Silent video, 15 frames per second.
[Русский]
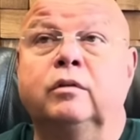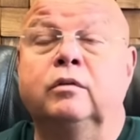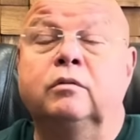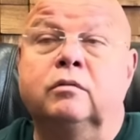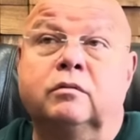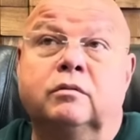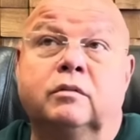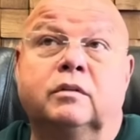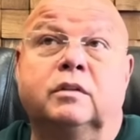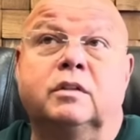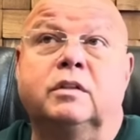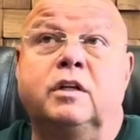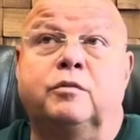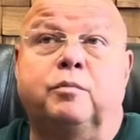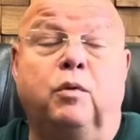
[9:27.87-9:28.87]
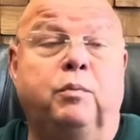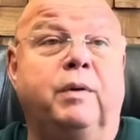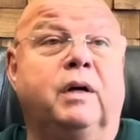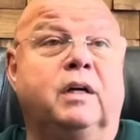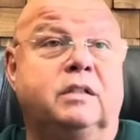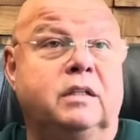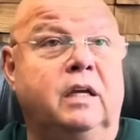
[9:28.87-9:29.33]
Ну, ты знаешь, по
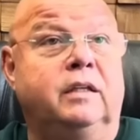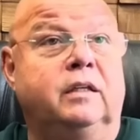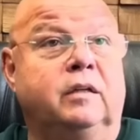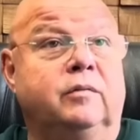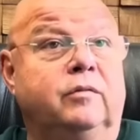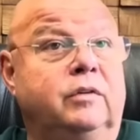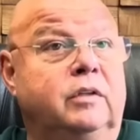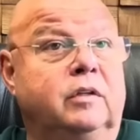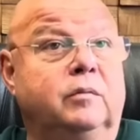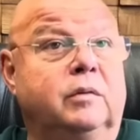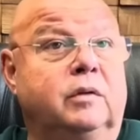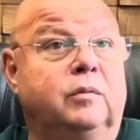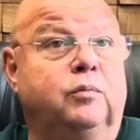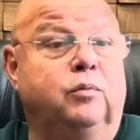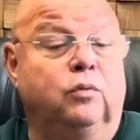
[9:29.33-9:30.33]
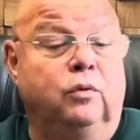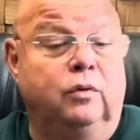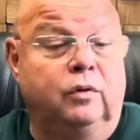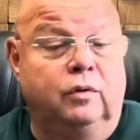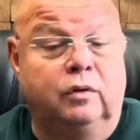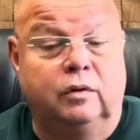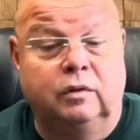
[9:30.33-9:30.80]
показателям, видимо,
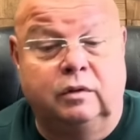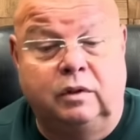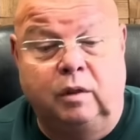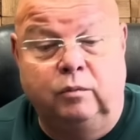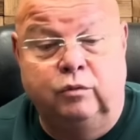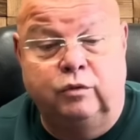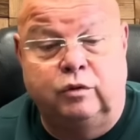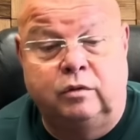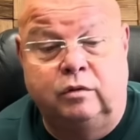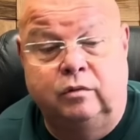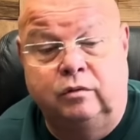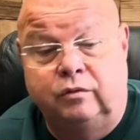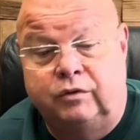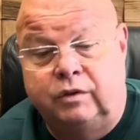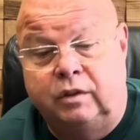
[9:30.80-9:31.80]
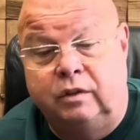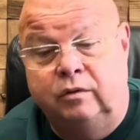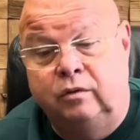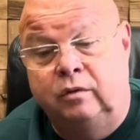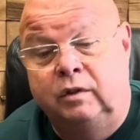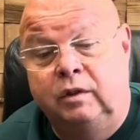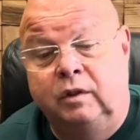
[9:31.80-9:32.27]
по тому, что все
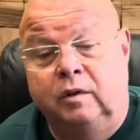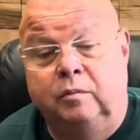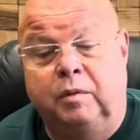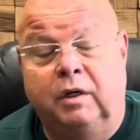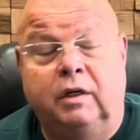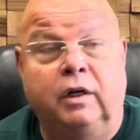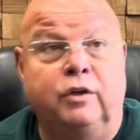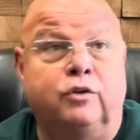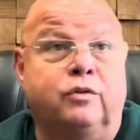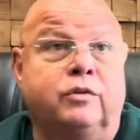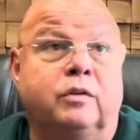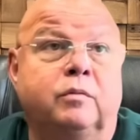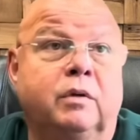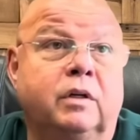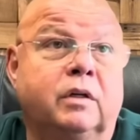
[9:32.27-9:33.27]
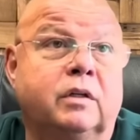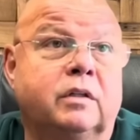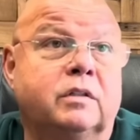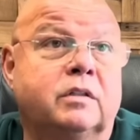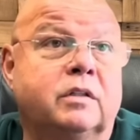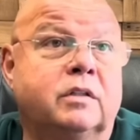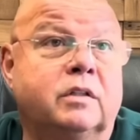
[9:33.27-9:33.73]
равно пока еще
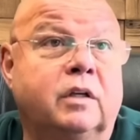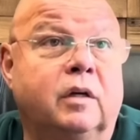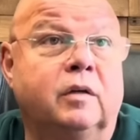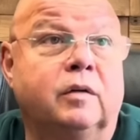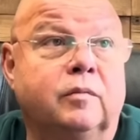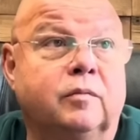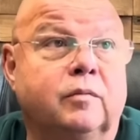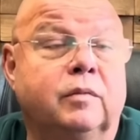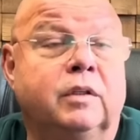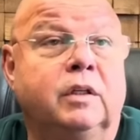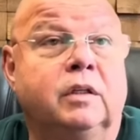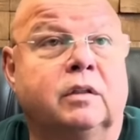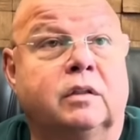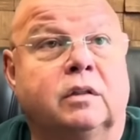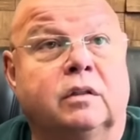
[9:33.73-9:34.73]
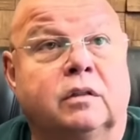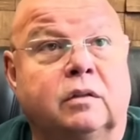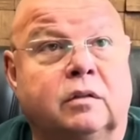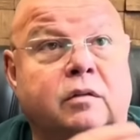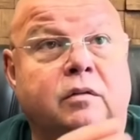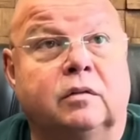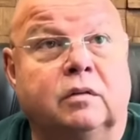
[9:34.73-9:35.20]
себя ЦСКА мнит,
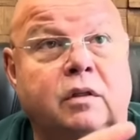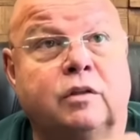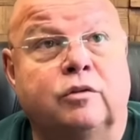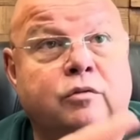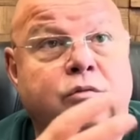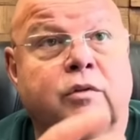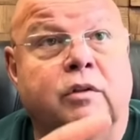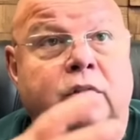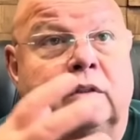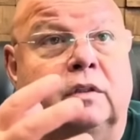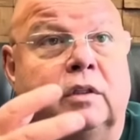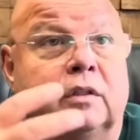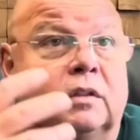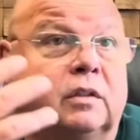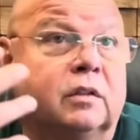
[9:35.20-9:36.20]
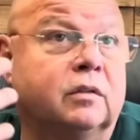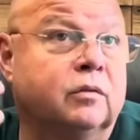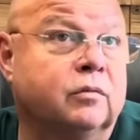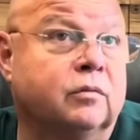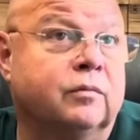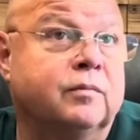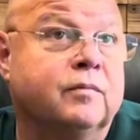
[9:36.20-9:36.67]
э, знаешь, у них этот,
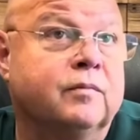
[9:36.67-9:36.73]
ну,